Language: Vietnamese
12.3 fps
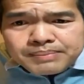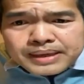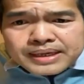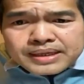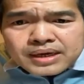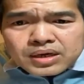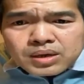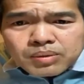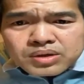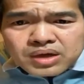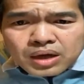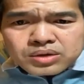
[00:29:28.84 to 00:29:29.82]
mình chỉ
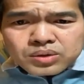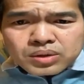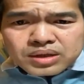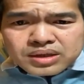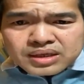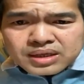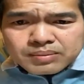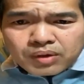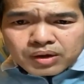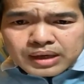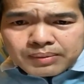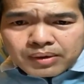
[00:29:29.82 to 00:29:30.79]
không có chọn chui lên tới chật
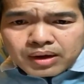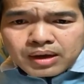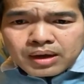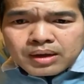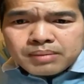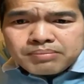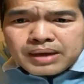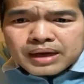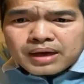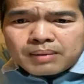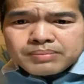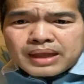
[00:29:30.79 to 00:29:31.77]
bong đây bong mình
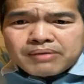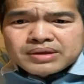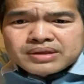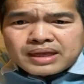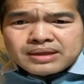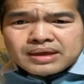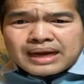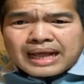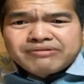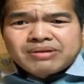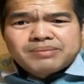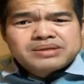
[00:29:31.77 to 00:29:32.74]
làm thà về tách
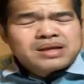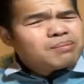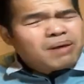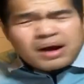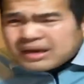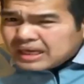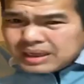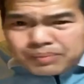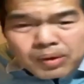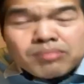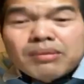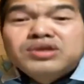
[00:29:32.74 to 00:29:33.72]
khai vô mà xong hết ấy
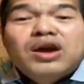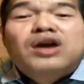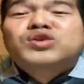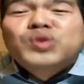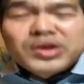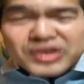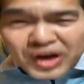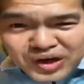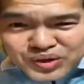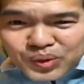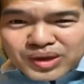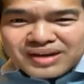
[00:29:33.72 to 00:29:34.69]
bong bật chọn chui chở
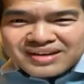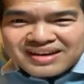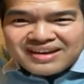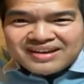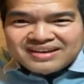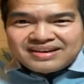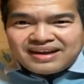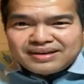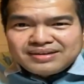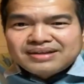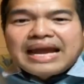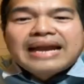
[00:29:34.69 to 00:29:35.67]
có chui thôi nè
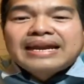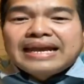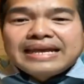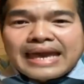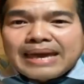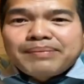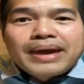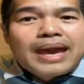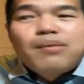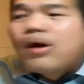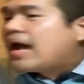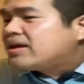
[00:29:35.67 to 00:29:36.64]
dự đặt lấy a
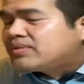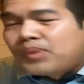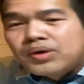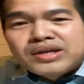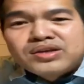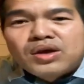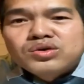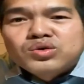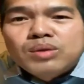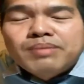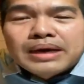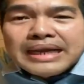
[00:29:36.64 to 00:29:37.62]
bê bong anh bong anh chọn
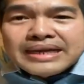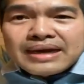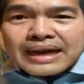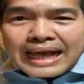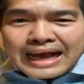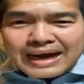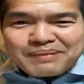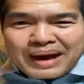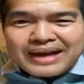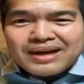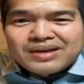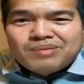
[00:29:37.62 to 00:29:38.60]
chui mà liên là các
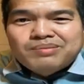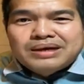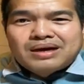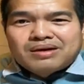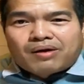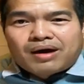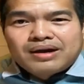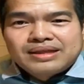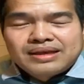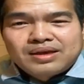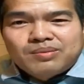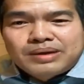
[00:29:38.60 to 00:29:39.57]
bạn đấy khi mình được khoa lấy
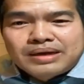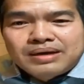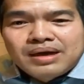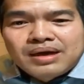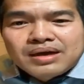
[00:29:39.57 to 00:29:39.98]
thế khi mình